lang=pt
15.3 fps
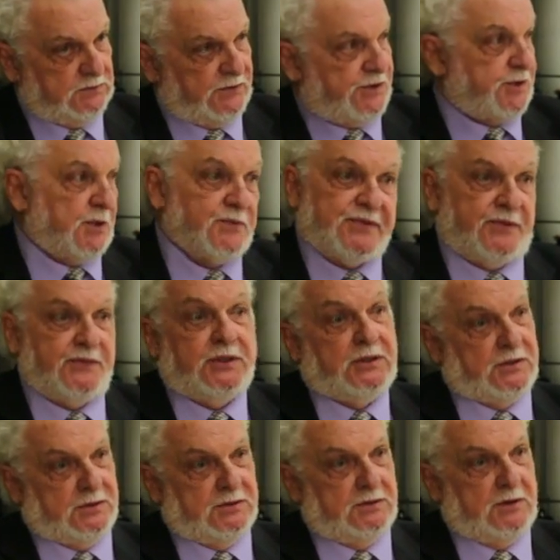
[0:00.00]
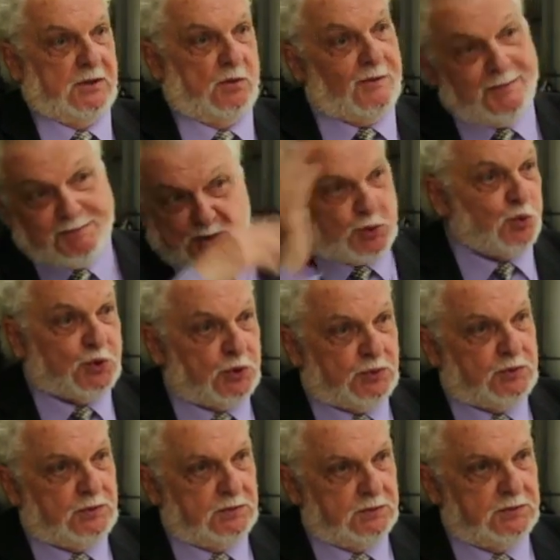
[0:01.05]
sendo civis, um absurdo,